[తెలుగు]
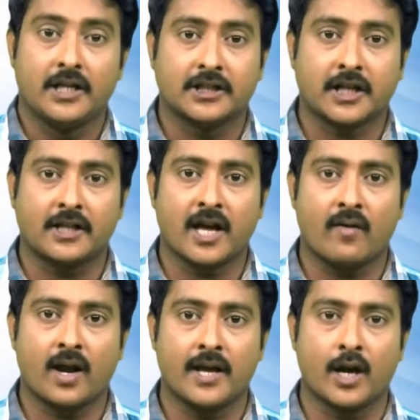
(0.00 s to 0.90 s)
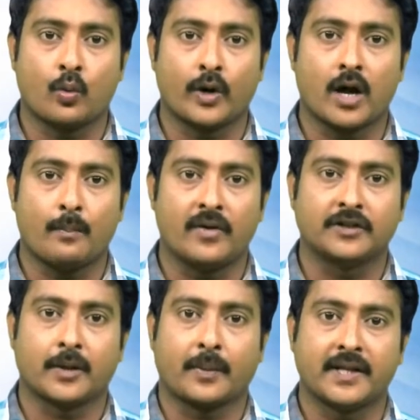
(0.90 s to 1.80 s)
ఇతర దేవాలయాలు కూడా
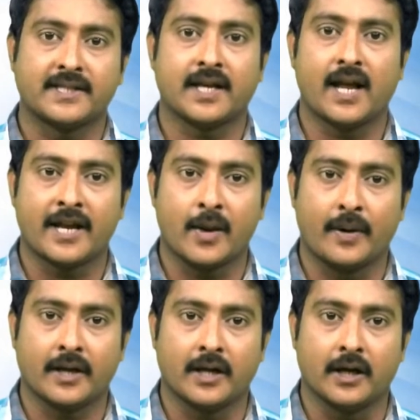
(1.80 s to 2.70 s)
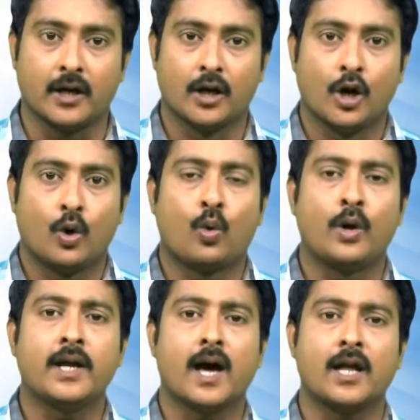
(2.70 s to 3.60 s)
పవిత్ర ప్రదేశాలే అయినప్పటికీ
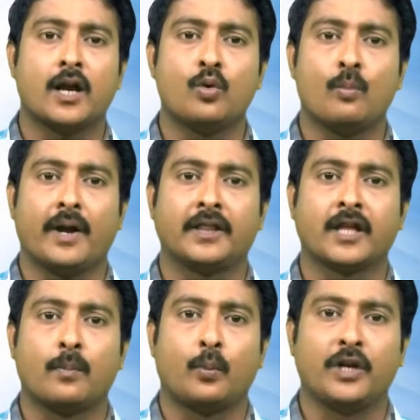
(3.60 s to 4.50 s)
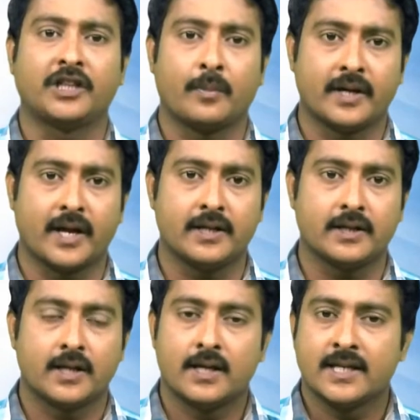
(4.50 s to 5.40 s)
కొన్ని ఆలయాలు మరింత పునీతమయ్యాయి
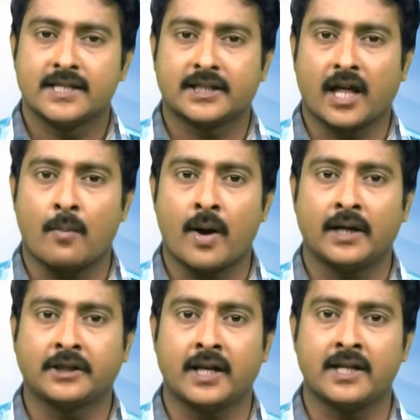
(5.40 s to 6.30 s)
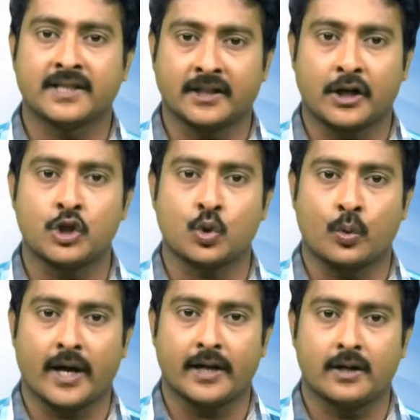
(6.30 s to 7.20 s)
స్థల మహత్యాన్ని
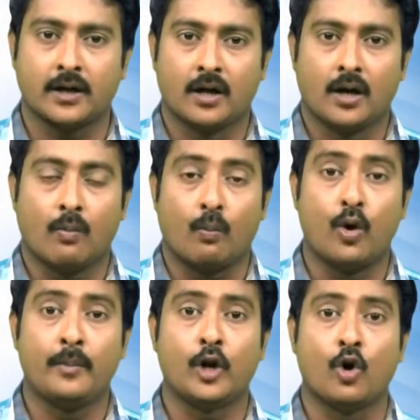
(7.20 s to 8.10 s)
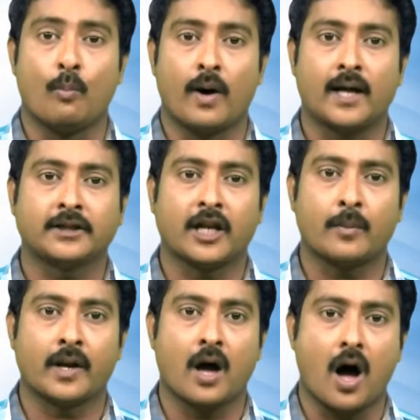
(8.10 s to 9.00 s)
సంతరించుకున్నాయి భూమిలో
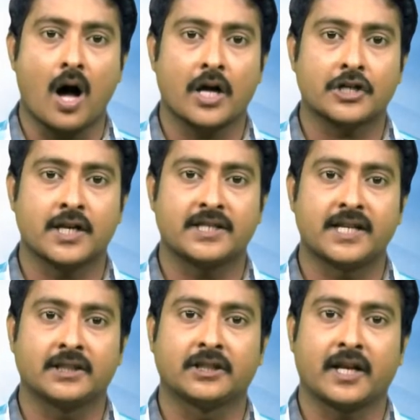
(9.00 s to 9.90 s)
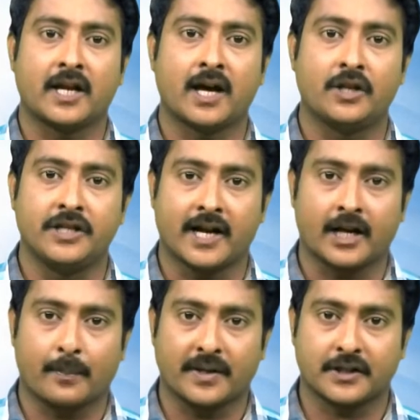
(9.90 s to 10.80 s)
మహత్తరమైన ఆకర్షణ శక్తి తరంగాలు
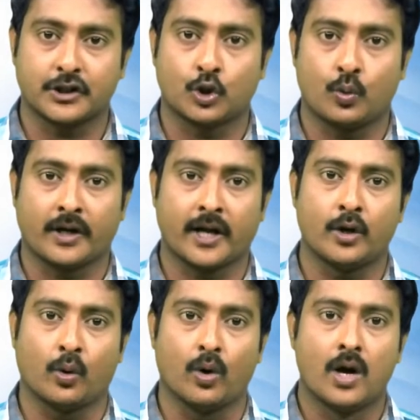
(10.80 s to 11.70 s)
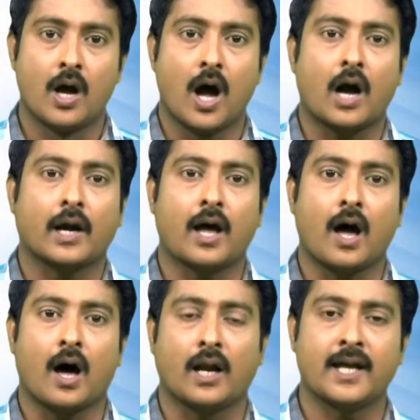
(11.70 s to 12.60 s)
ఎక్కడ ప్రసరిస్తూ ఉంటాయో అక్కడ
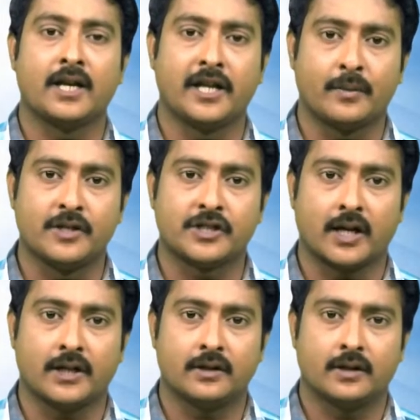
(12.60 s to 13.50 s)
ఆలయాల్ని నిర్మించాలి